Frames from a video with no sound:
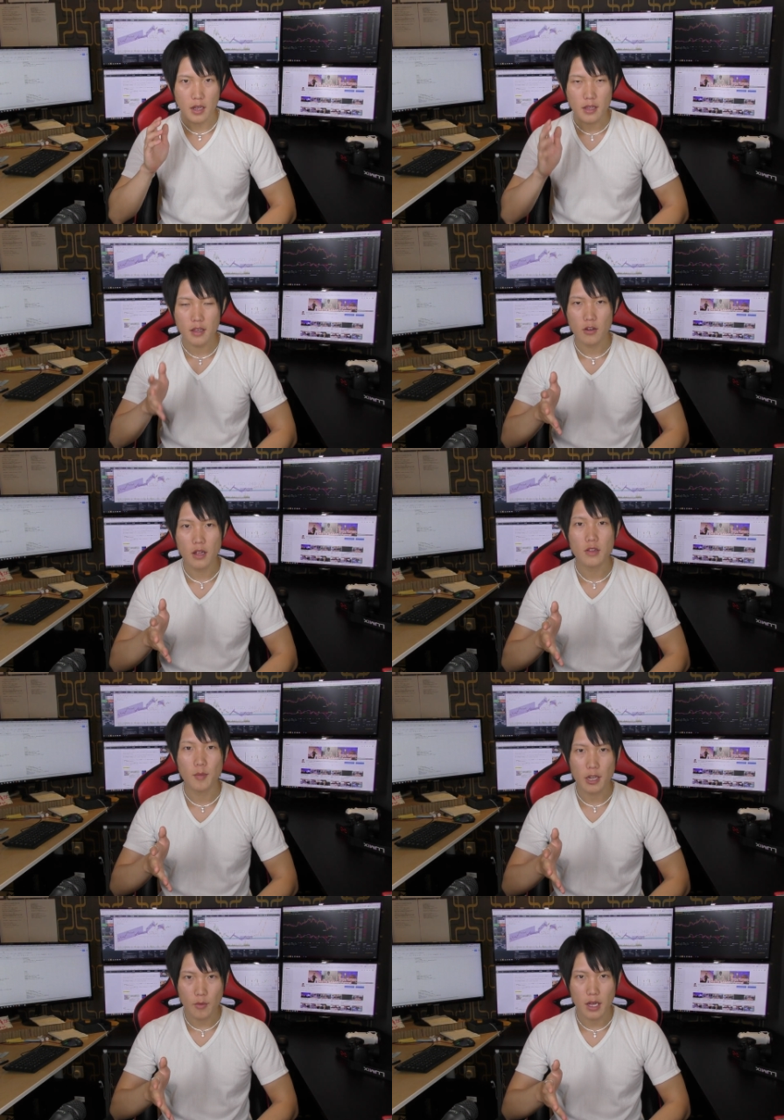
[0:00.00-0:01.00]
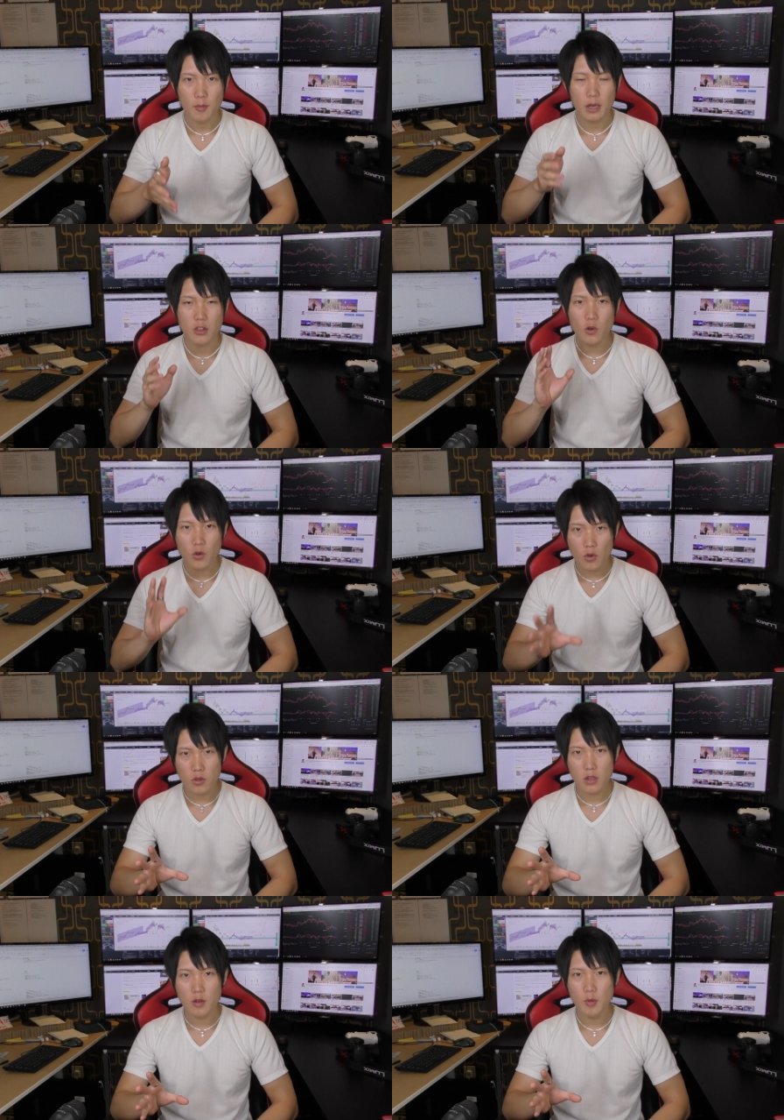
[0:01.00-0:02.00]
稼げるようになるためには、情
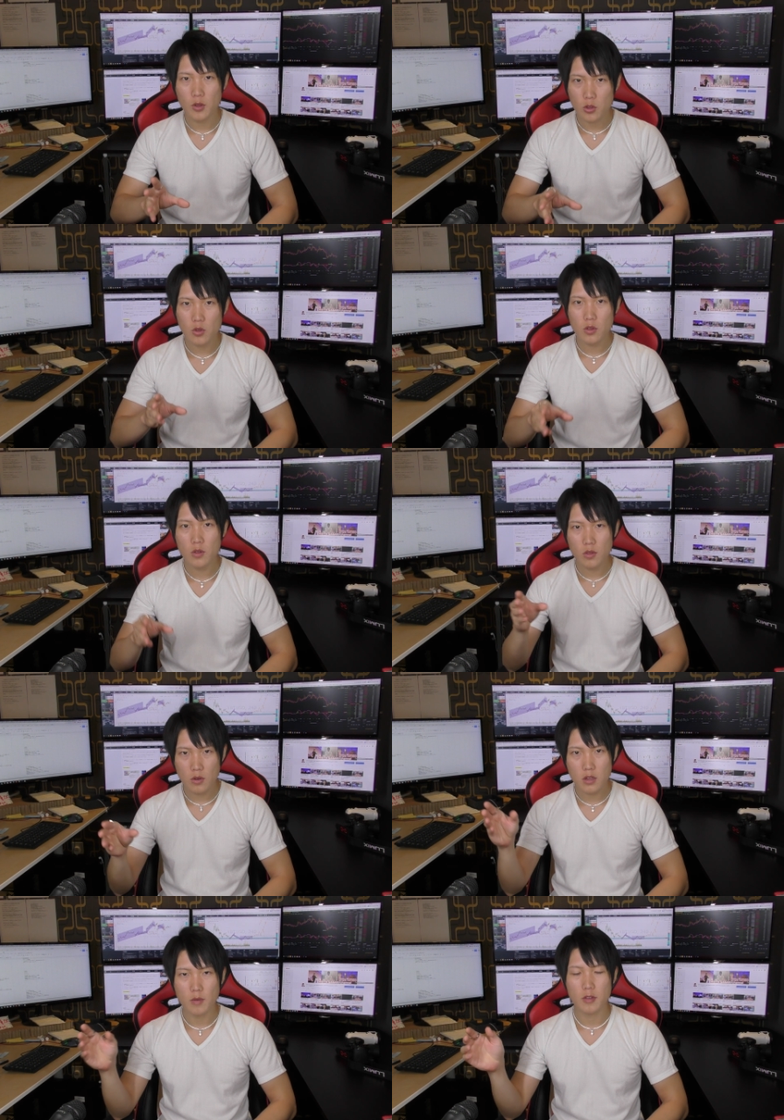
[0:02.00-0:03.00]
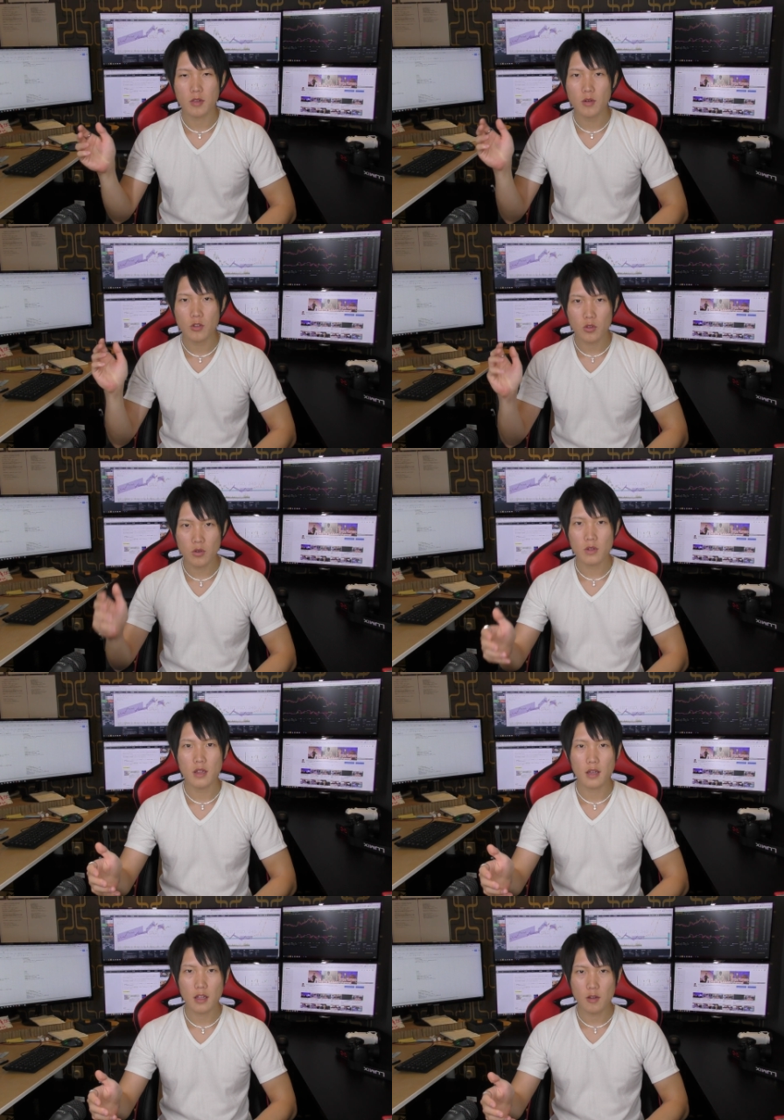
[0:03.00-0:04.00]
報っていうものを収集するっていうのはすごい重要な
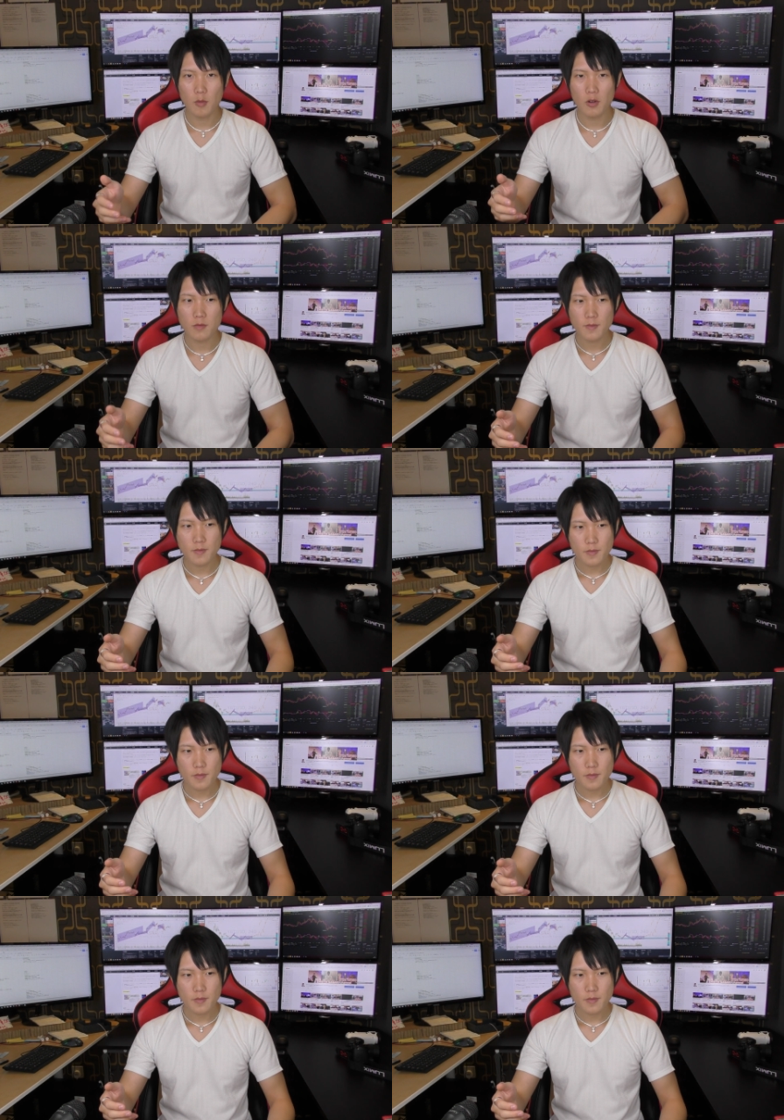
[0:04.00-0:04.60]
んだけども、